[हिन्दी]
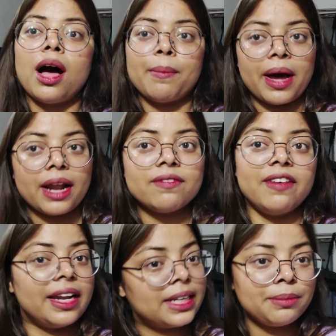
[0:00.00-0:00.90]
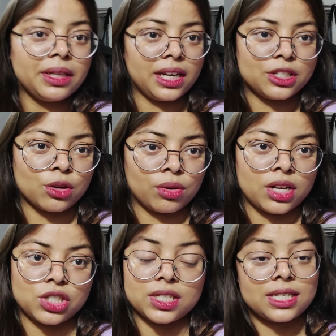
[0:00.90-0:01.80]
हमारा वेलकमिंग नेचर
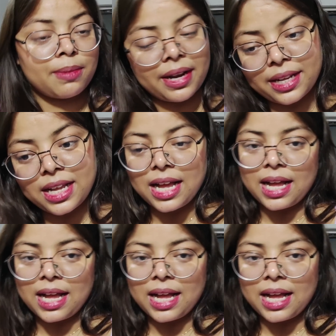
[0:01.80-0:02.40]
होना चाहिए जैसे हमारे